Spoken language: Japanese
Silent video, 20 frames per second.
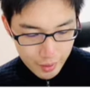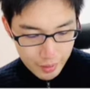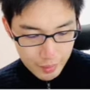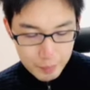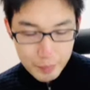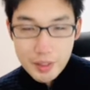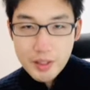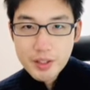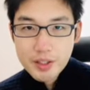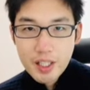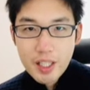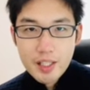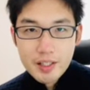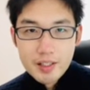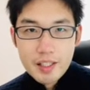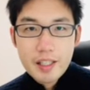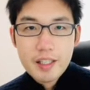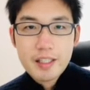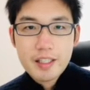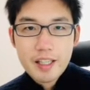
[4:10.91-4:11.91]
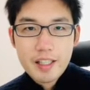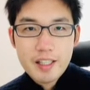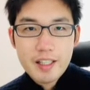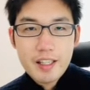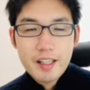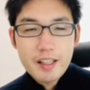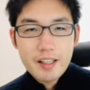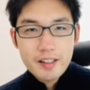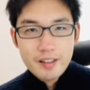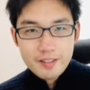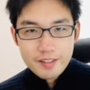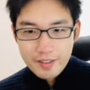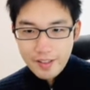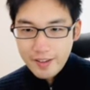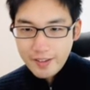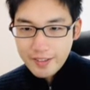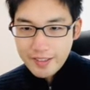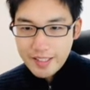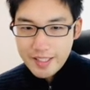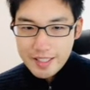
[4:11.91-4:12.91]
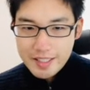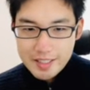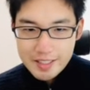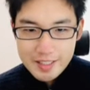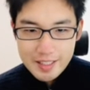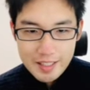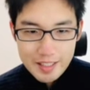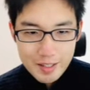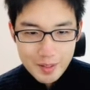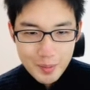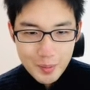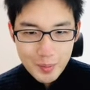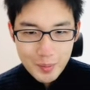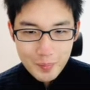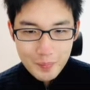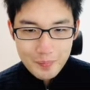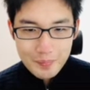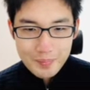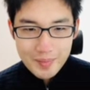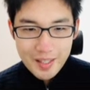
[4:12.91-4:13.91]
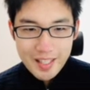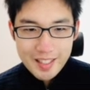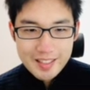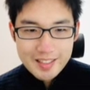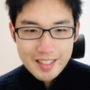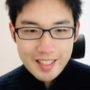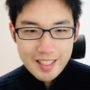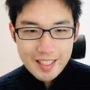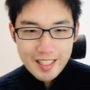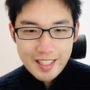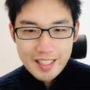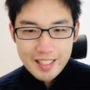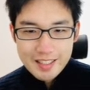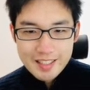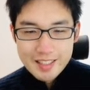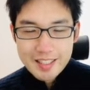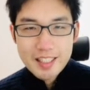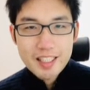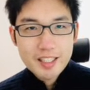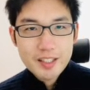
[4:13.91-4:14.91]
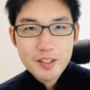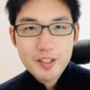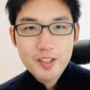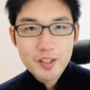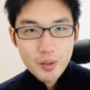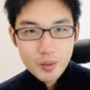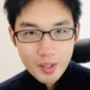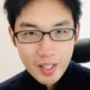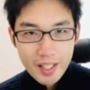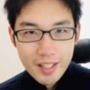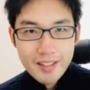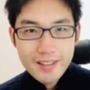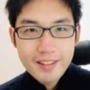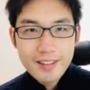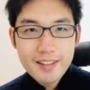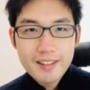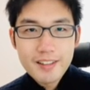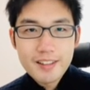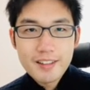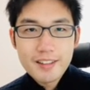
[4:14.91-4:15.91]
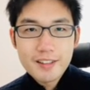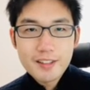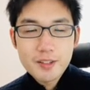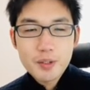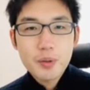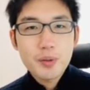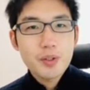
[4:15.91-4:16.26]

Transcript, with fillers: まずじゃあ展開展開しないと演算がしにくいようなそう